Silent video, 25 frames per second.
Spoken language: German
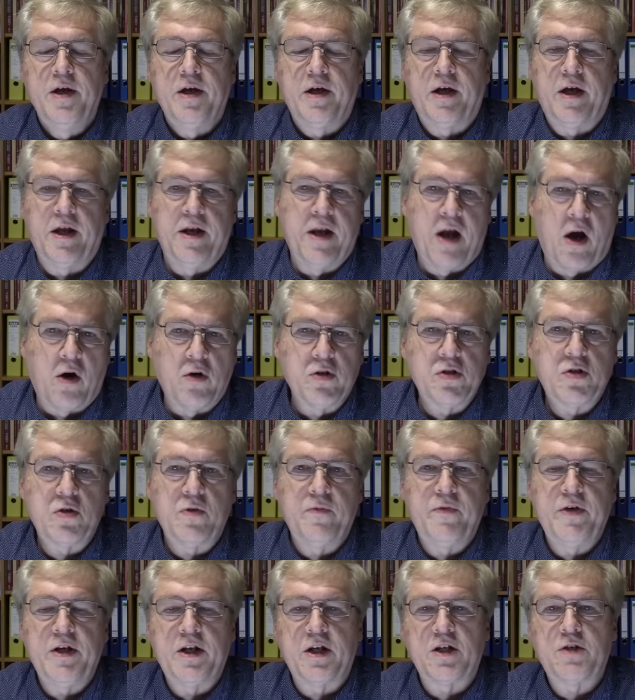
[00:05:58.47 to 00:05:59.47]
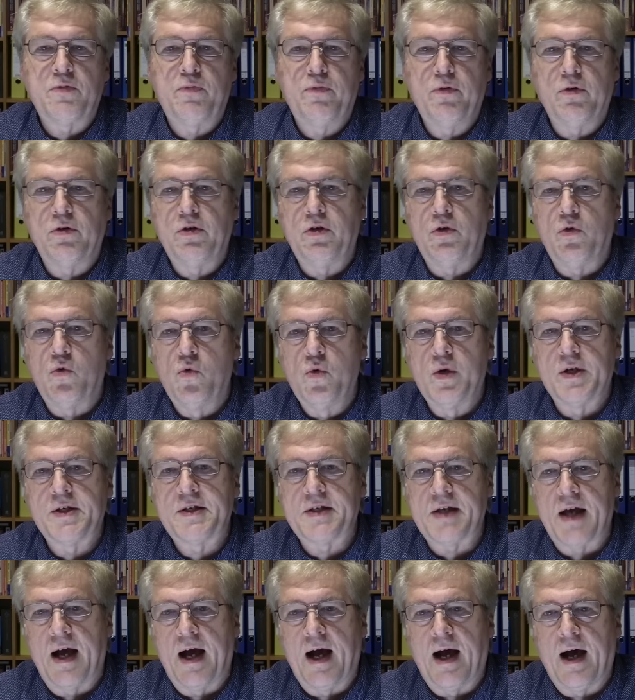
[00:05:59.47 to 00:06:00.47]
Genauso wie das für die
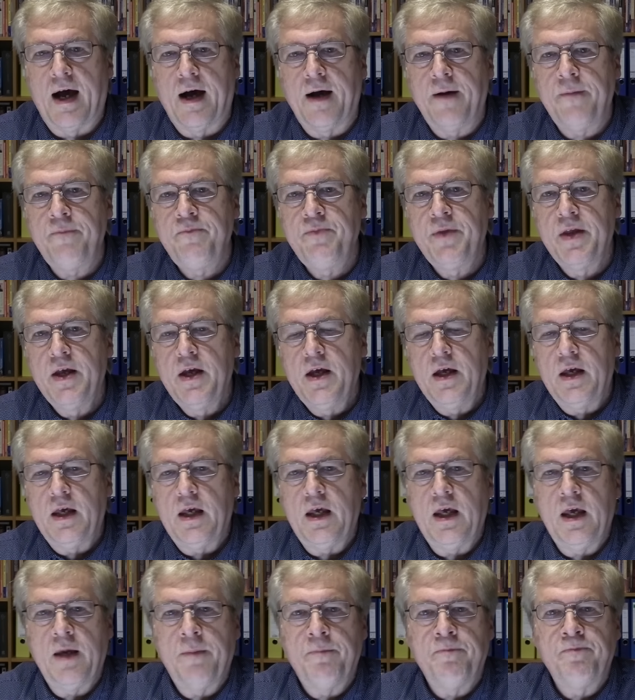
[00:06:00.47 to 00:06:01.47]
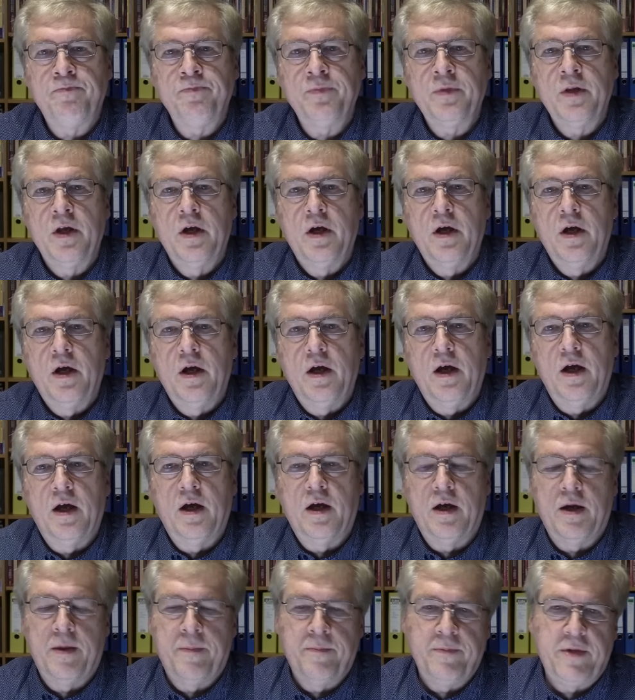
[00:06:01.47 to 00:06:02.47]
USA eben
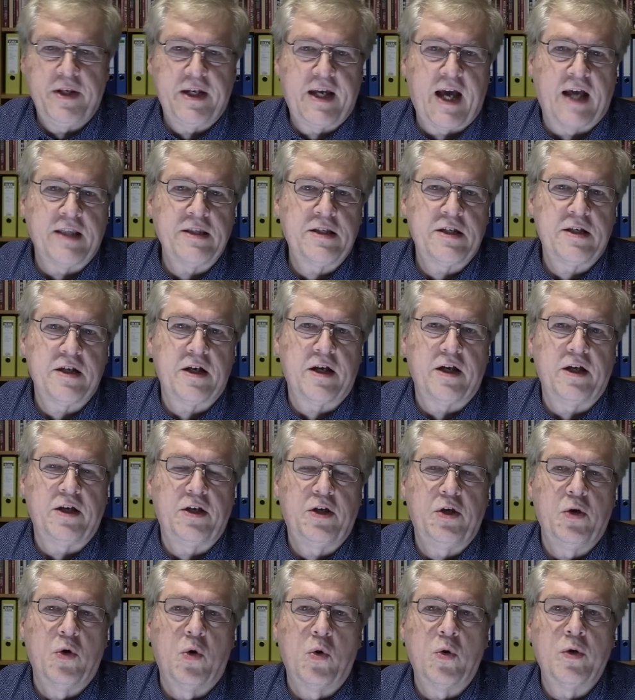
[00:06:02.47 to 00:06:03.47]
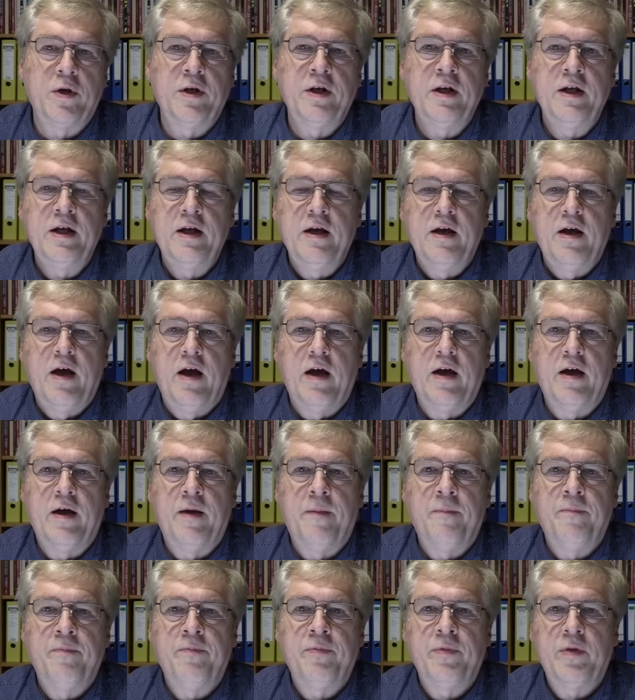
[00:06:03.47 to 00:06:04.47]
ähm, die ganze Region
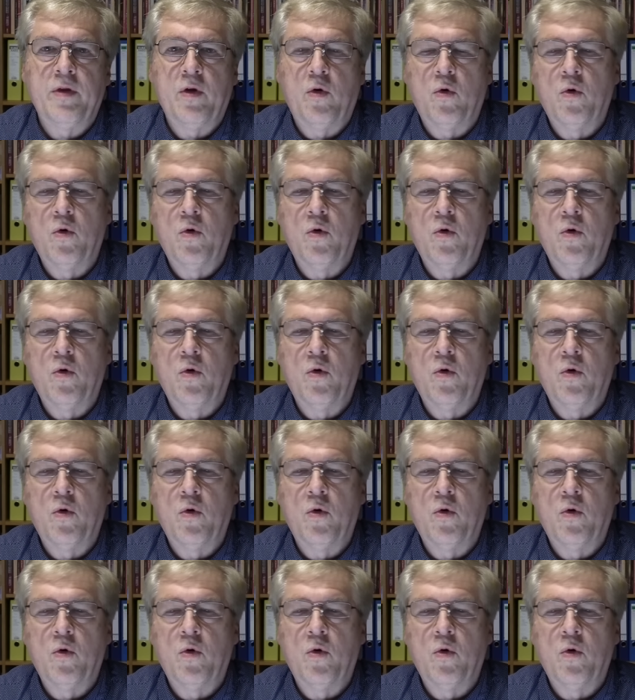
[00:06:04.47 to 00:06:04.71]
ähm,